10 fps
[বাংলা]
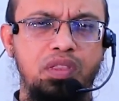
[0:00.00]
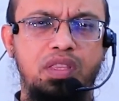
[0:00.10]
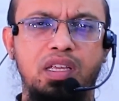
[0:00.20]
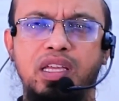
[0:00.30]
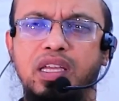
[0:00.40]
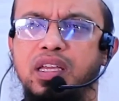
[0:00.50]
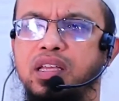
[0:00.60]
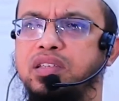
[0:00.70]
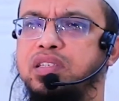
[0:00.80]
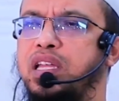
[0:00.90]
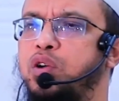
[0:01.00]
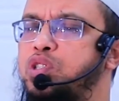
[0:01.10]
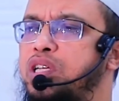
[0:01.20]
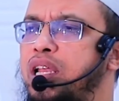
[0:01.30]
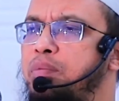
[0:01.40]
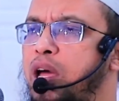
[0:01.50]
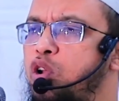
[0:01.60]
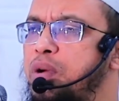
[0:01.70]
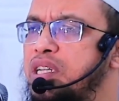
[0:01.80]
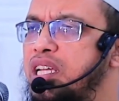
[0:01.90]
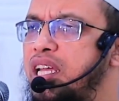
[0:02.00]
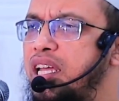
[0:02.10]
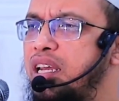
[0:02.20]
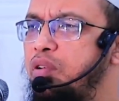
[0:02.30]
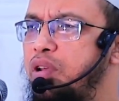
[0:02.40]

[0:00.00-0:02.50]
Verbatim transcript: তিনি স্নেহশীল ভালোবাসেন